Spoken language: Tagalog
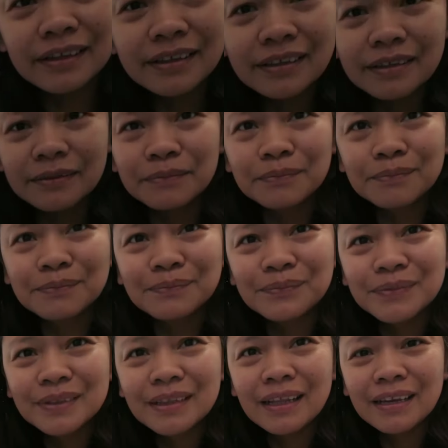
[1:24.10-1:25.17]
Yan.
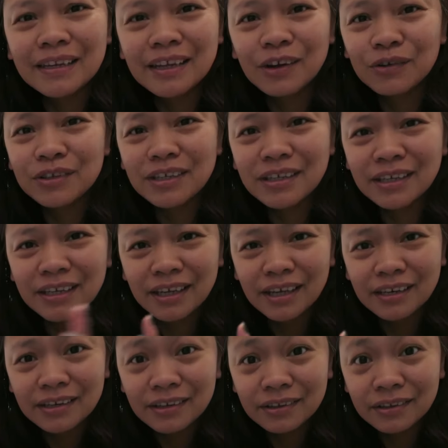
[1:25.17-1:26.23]
Lalayan ko na ng
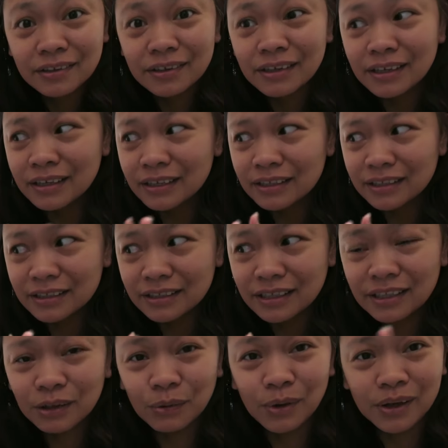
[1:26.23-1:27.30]
candle.
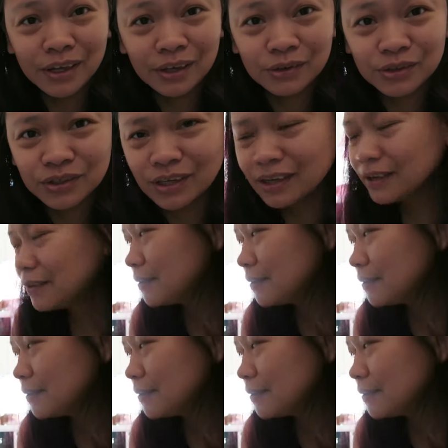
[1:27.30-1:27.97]
Tapos tatawagin ko siya.